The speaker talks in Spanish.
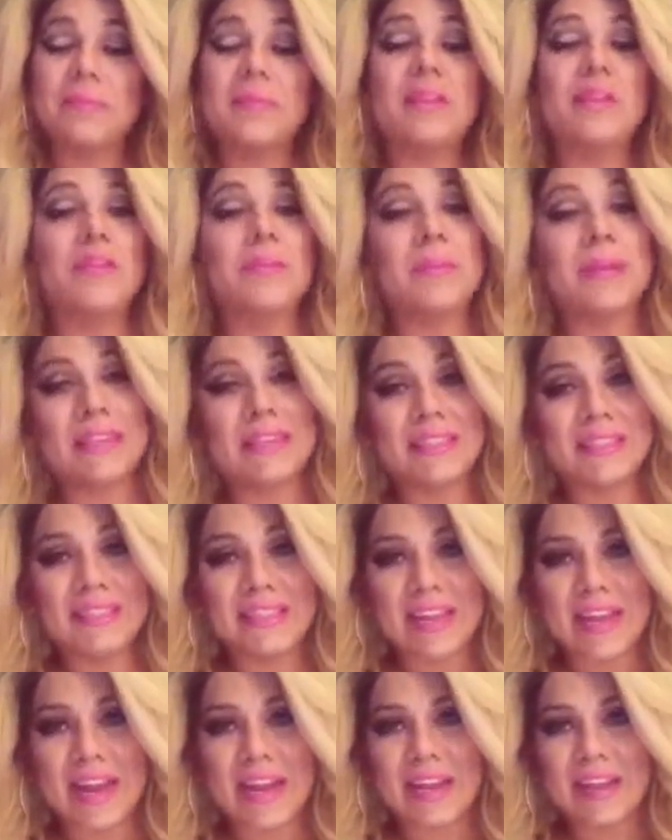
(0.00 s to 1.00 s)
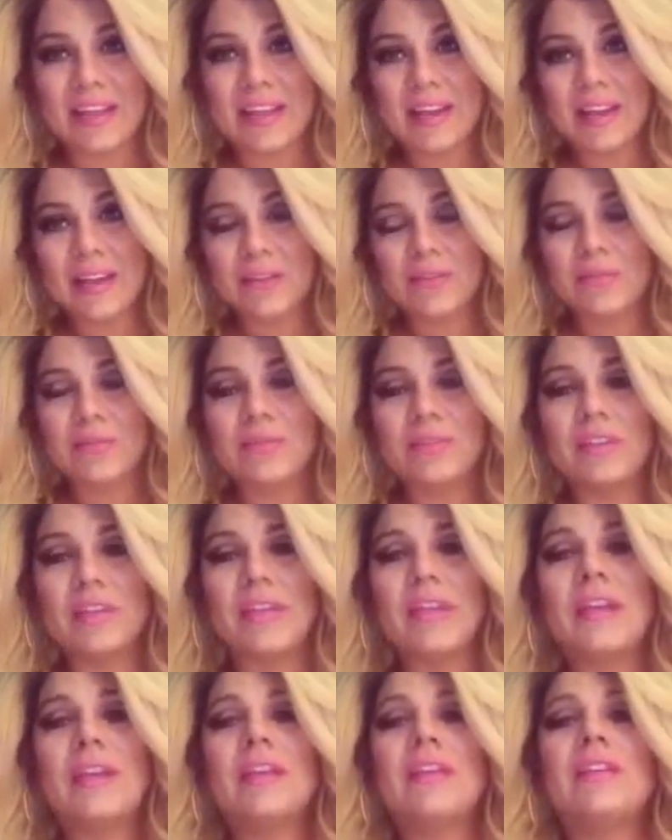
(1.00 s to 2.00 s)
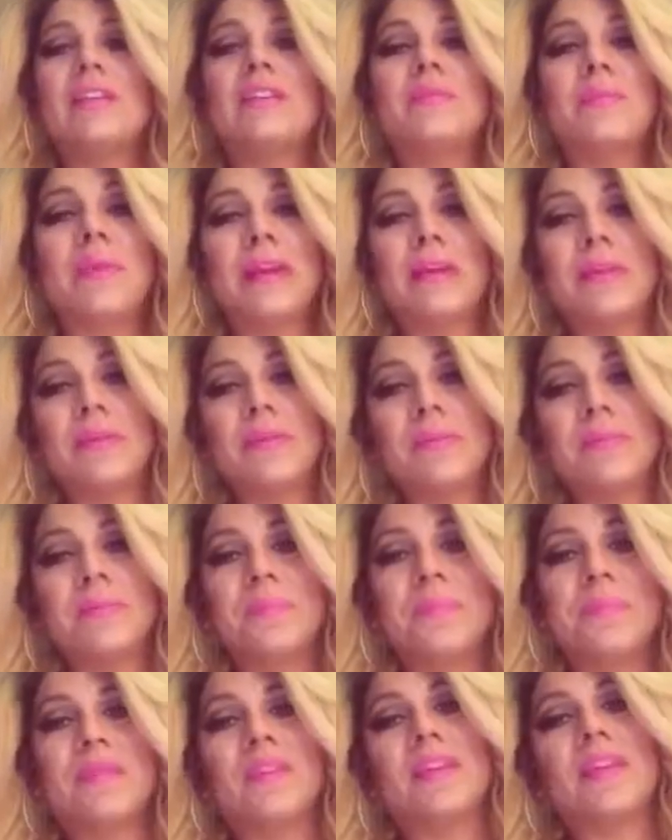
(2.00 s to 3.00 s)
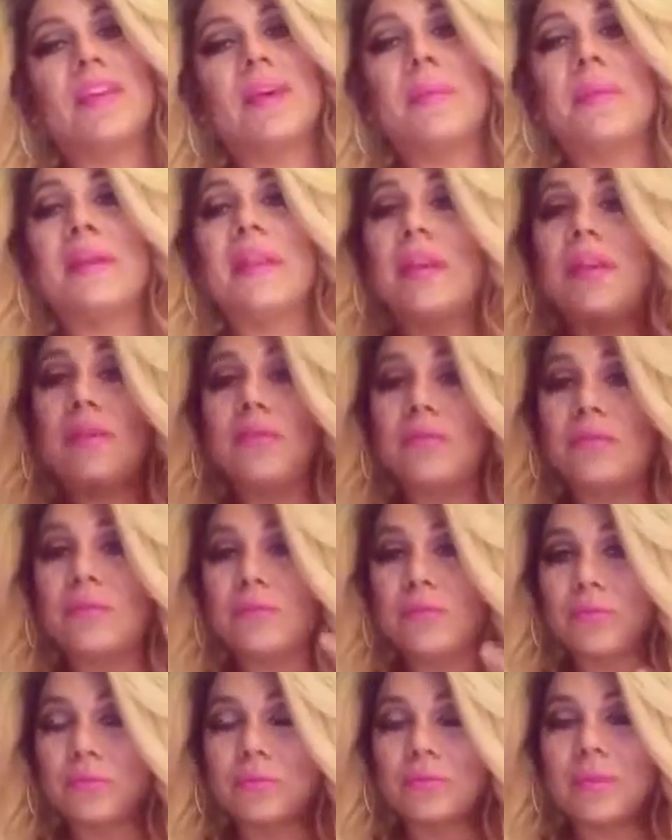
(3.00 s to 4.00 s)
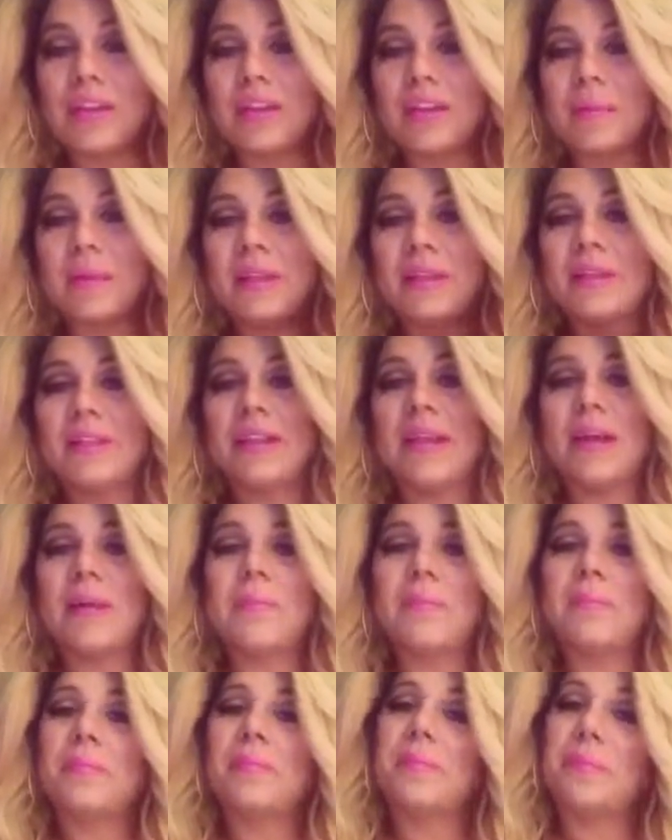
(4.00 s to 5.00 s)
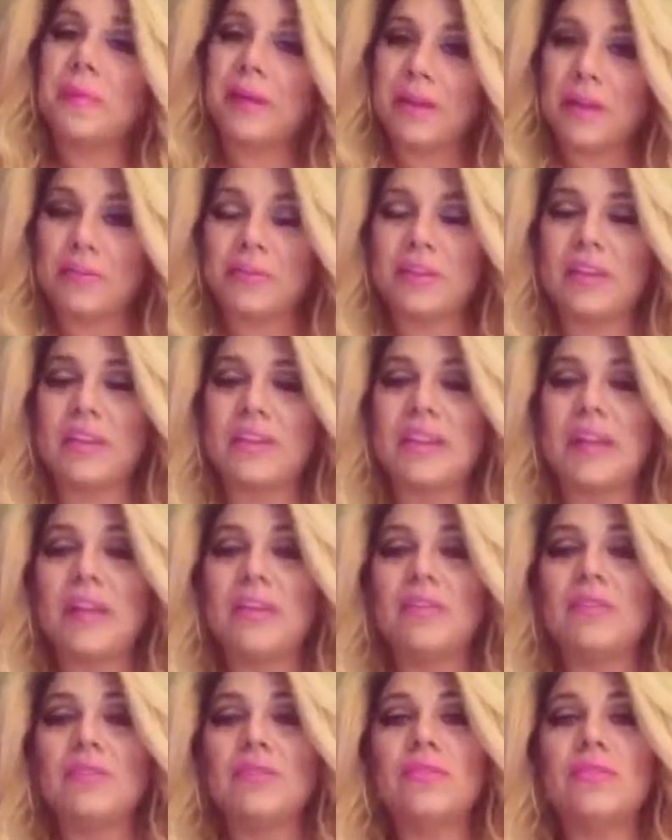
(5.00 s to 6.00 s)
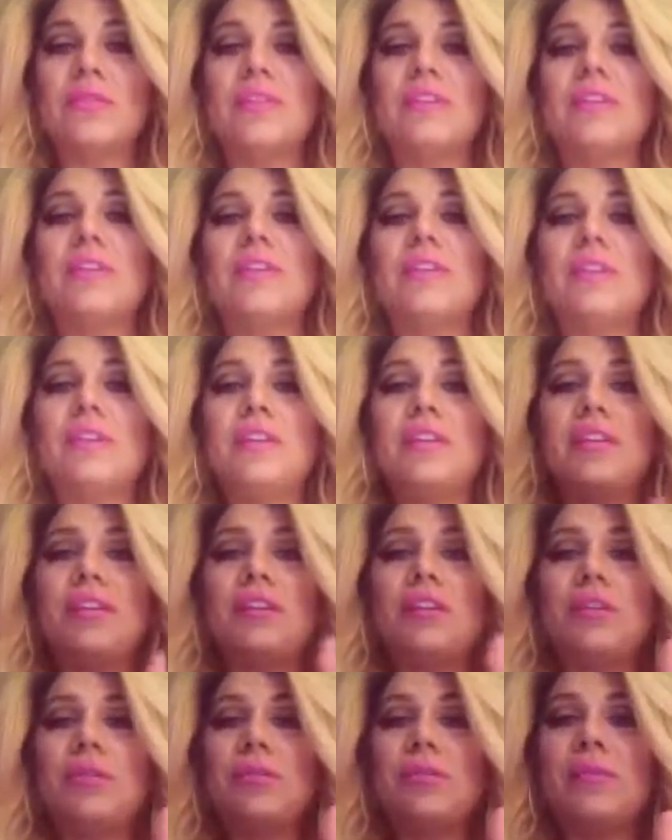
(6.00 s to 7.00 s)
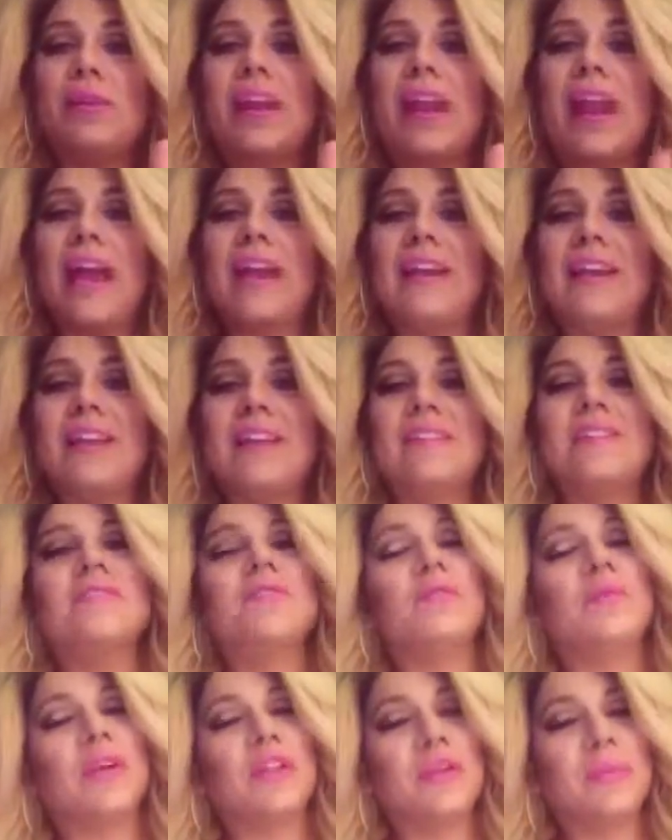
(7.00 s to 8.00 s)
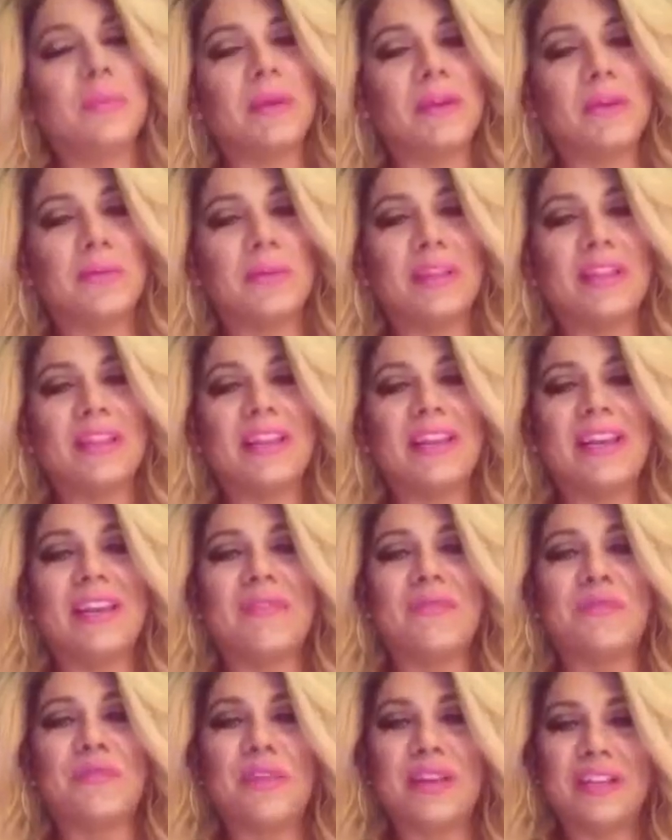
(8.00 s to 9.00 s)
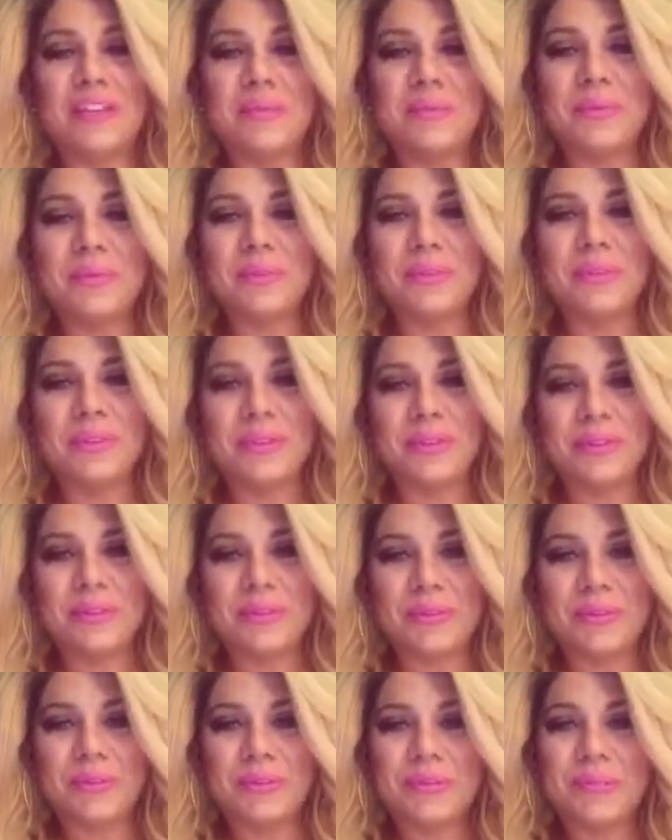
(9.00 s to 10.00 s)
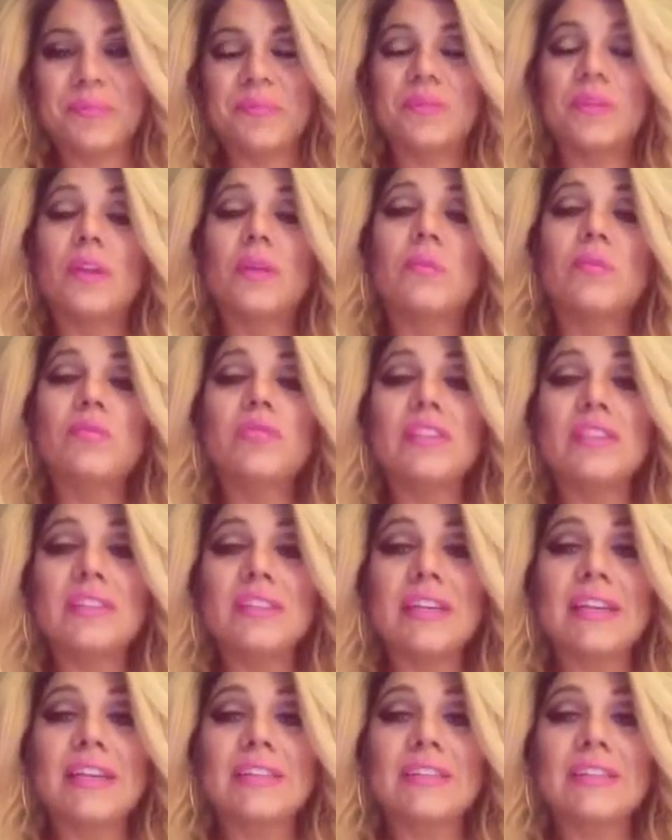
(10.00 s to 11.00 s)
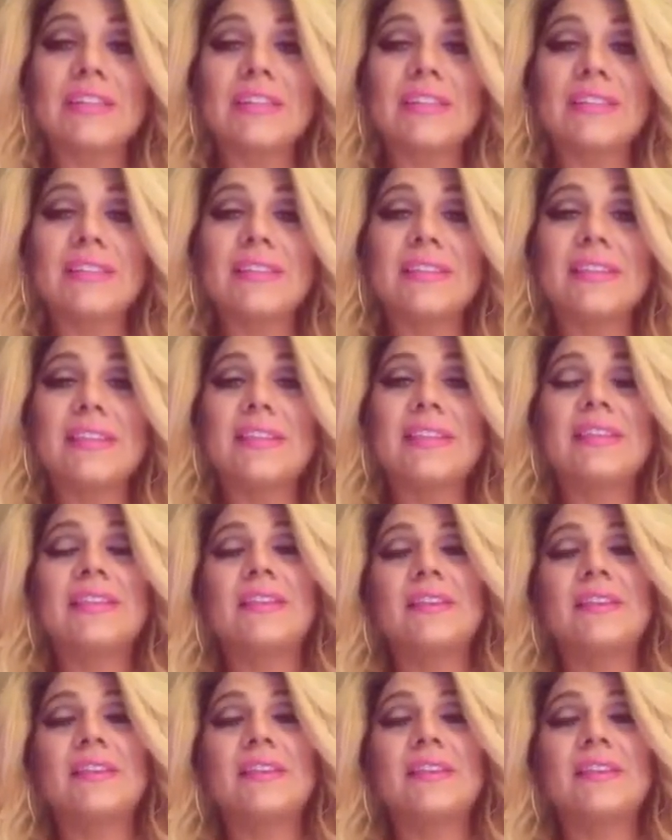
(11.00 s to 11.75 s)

Mi nombre es Diana de la Cruz y espero que me den una llamadita para contratarnos y un like cuando me encuentren en Facebook o YouTube. Muchas gracias.